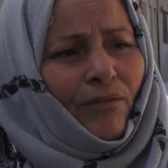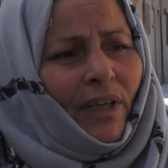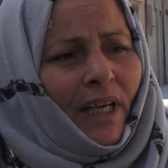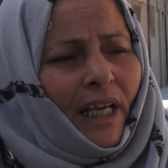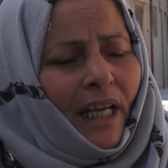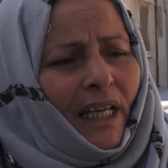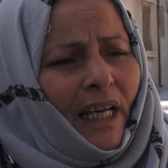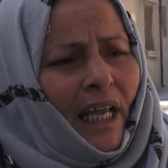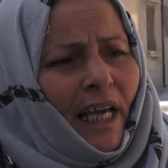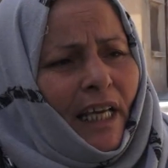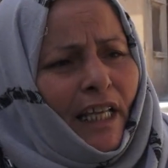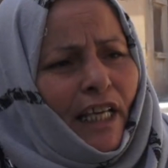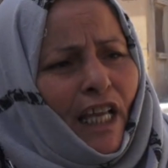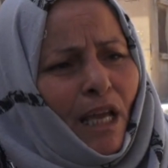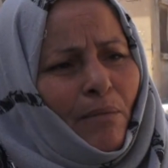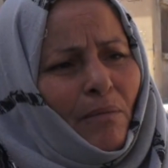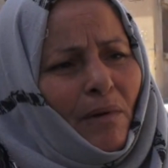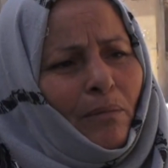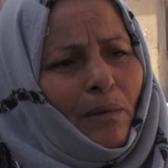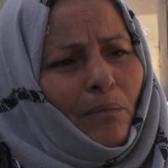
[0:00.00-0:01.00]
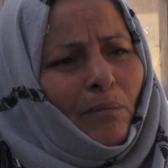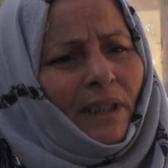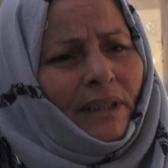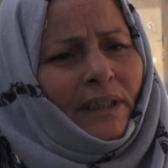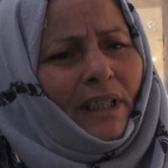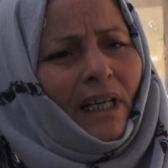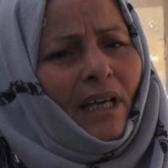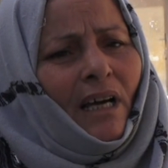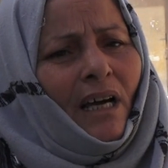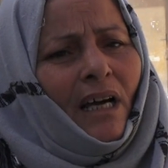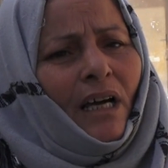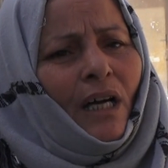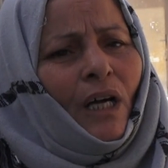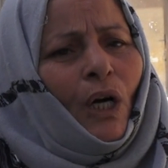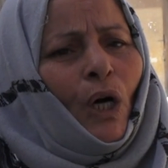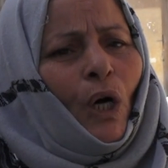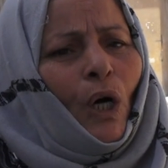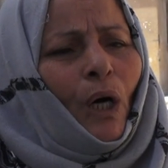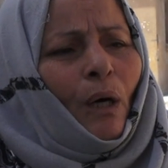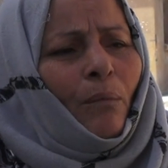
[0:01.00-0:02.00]
في خلايا نايمه بالمنطقه
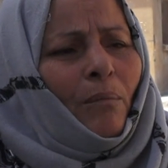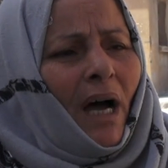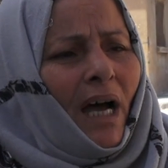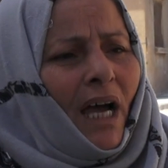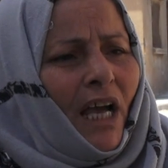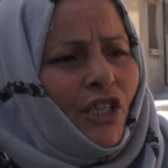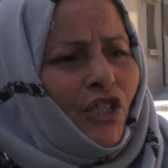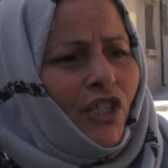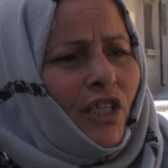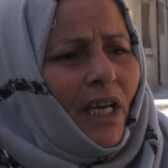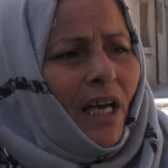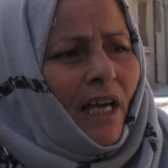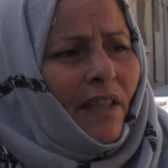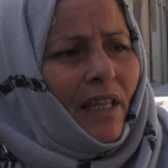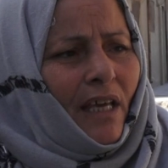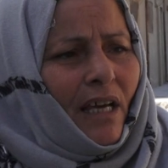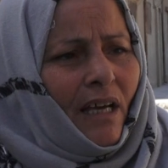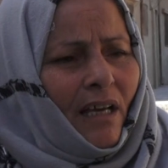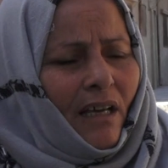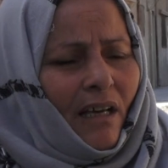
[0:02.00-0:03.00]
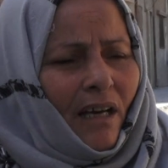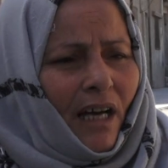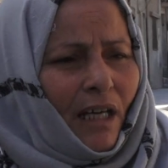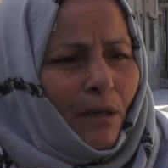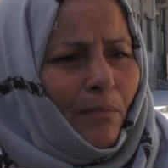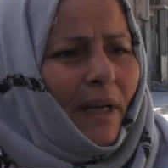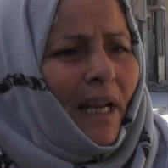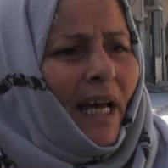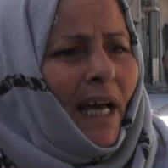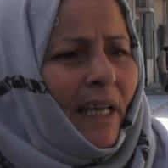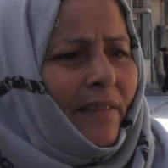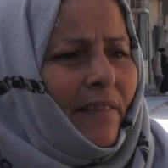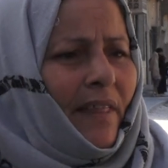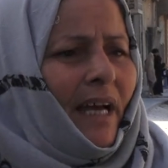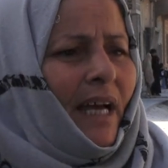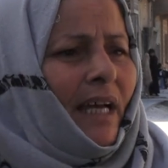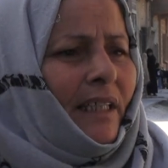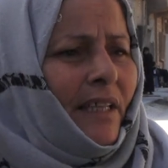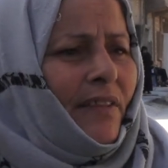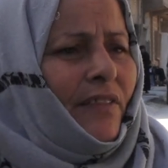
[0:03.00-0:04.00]
مع هالشيء هذا اكبر حادثه
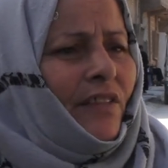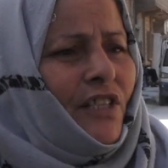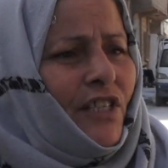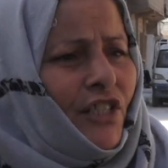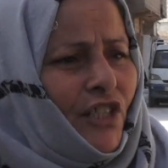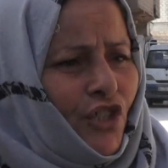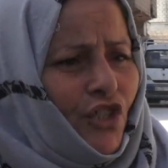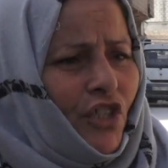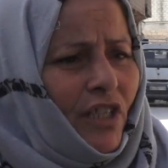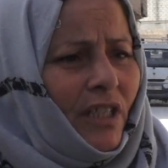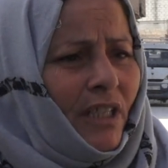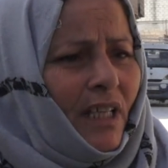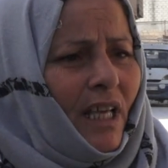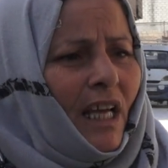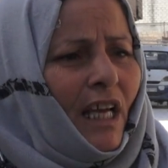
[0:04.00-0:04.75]
حادثه السجن